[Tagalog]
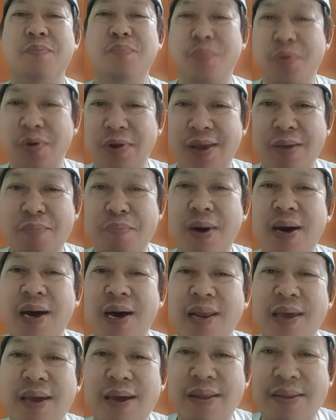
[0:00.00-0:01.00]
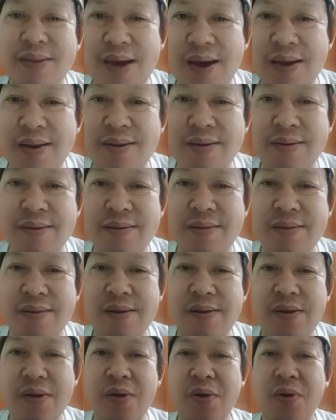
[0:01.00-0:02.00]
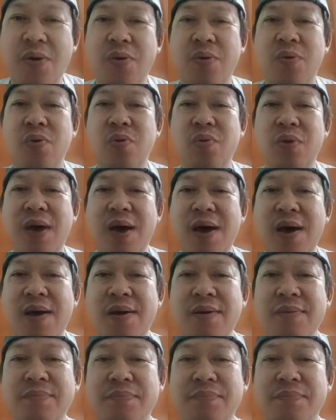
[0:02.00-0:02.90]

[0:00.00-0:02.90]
pwedeng pagalingin yan. Una,